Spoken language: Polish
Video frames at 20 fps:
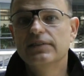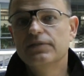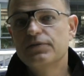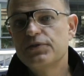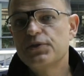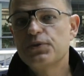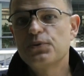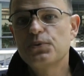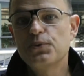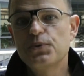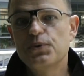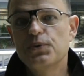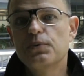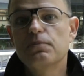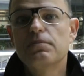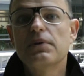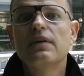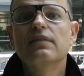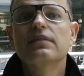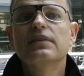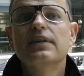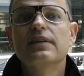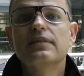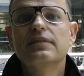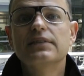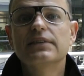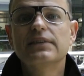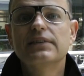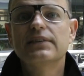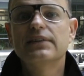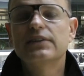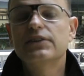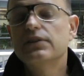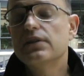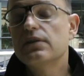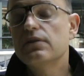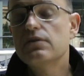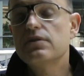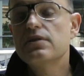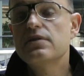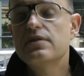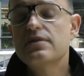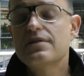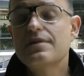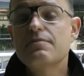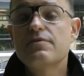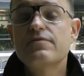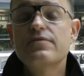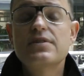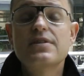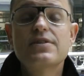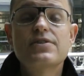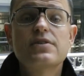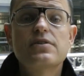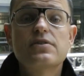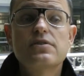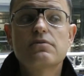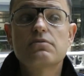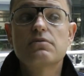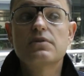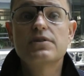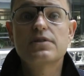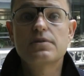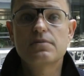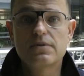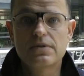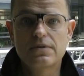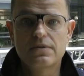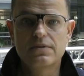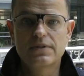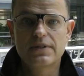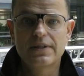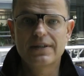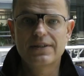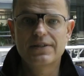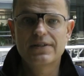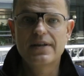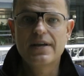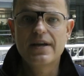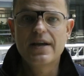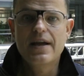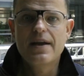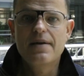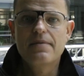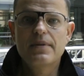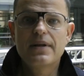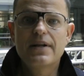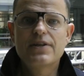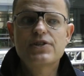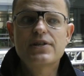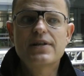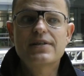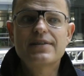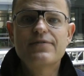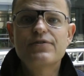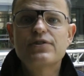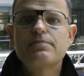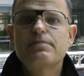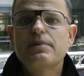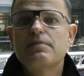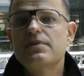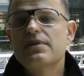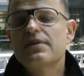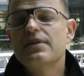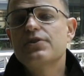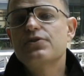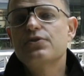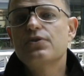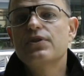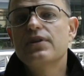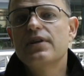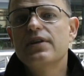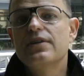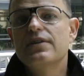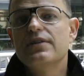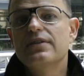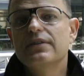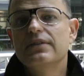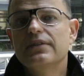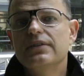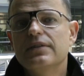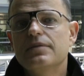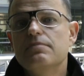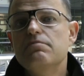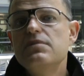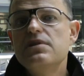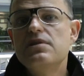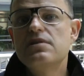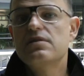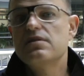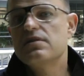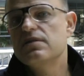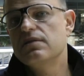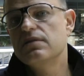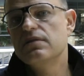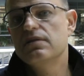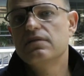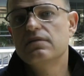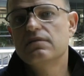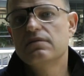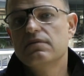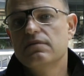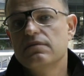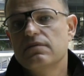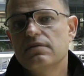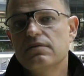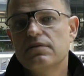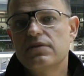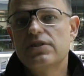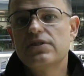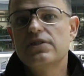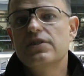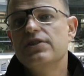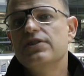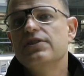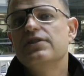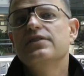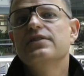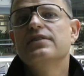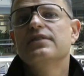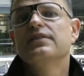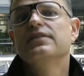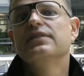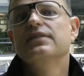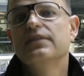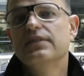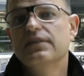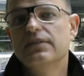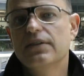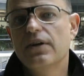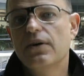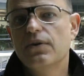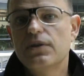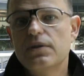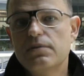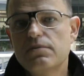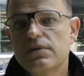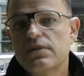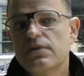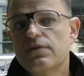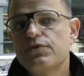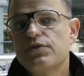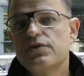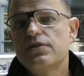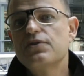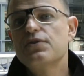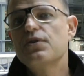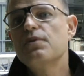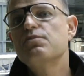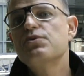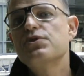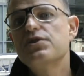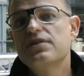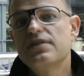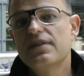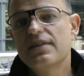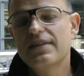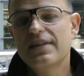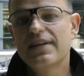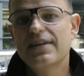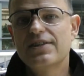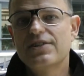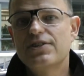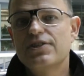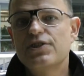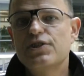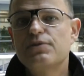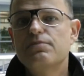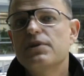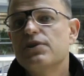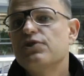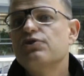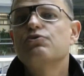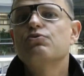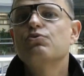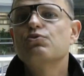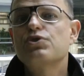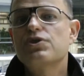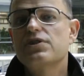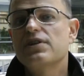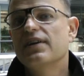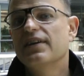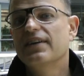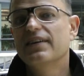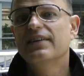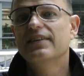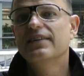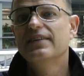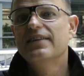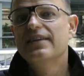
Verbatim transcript: w studiu, prawda? Więc też no, niesamowite rzeczy, które się mogą dziać. No, ale trzeba zawsze pamiętać o tej misji, czyli o tym, że to wszystko musi jednak gdzieś mieć duszę